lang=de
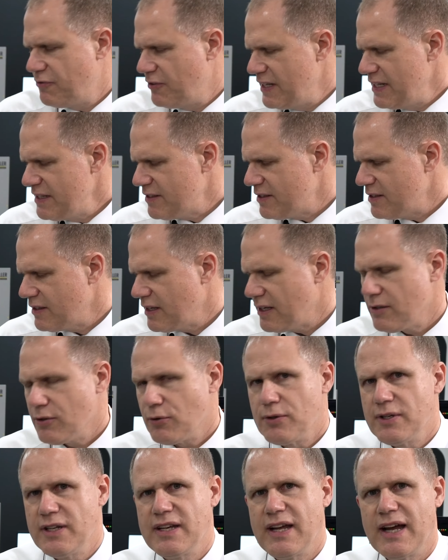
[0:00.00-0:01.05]
fließenden
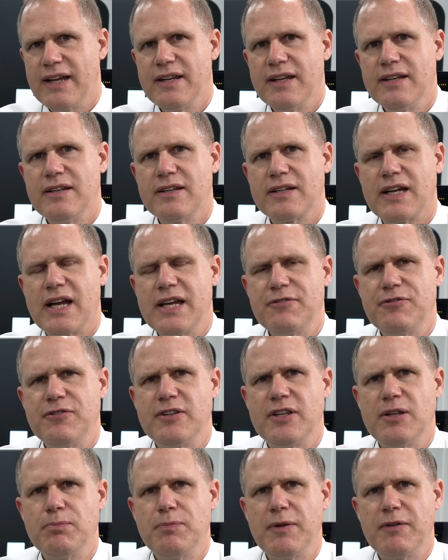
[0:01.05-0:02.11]
und
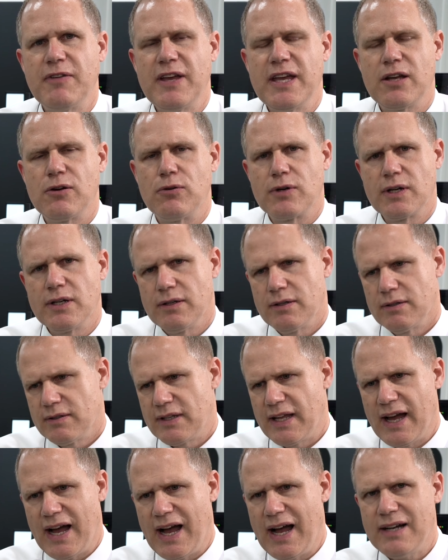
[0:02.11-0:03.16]
ineinandergreifenden Bewegungen
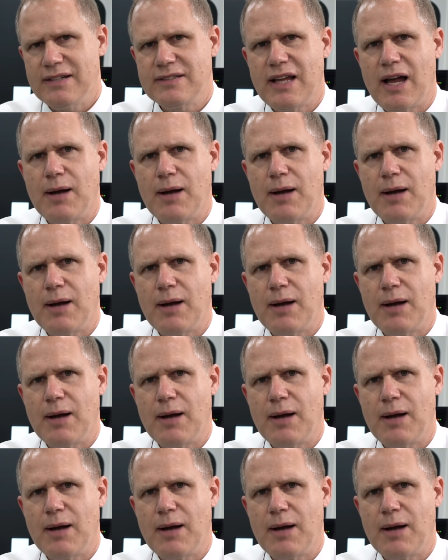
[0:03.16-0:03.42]
der acht